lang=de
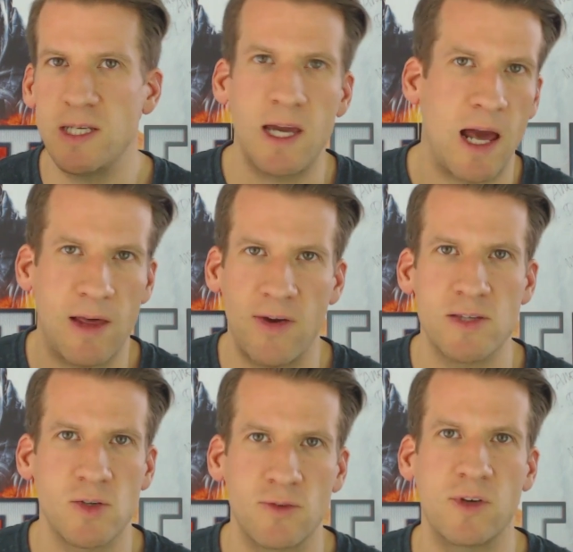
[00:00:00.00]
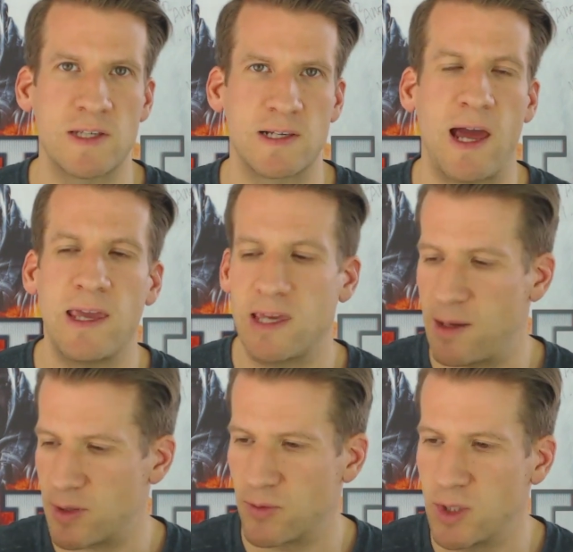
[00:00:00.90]
idealerweise irgendwie das Gleiche,
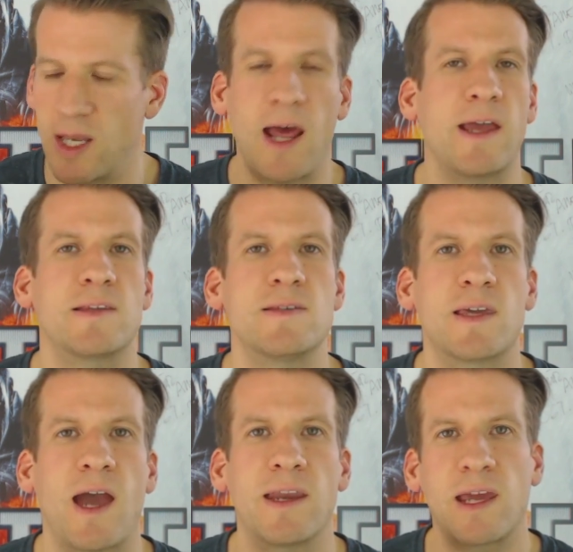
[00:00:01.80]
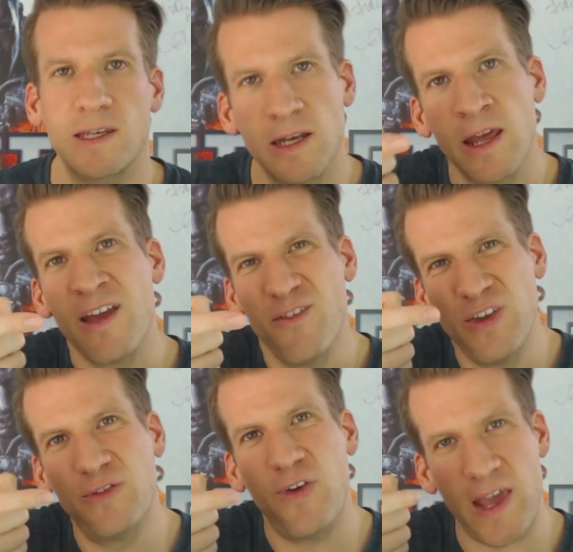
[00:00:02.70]
aber ich würde da jetzt nicht reinrechnen,
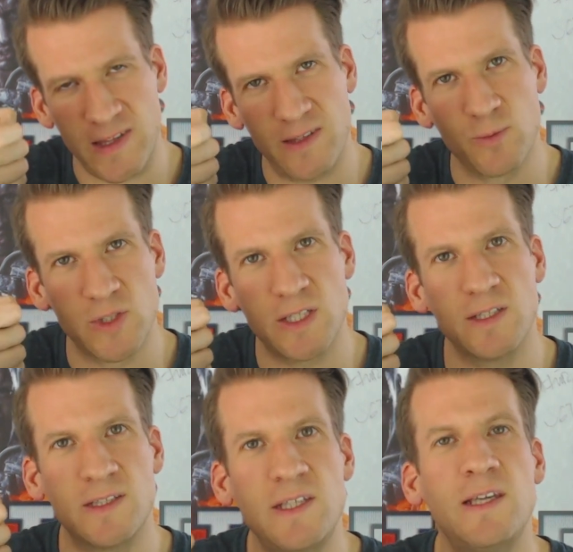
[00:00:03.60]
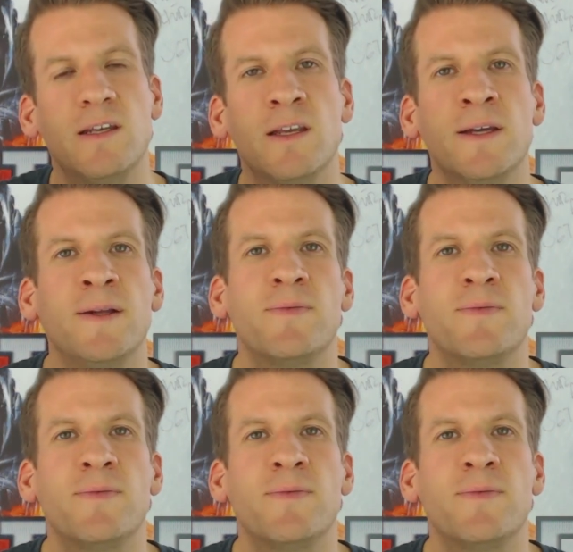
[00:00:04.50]
wie fest muss ich ihn ziehen,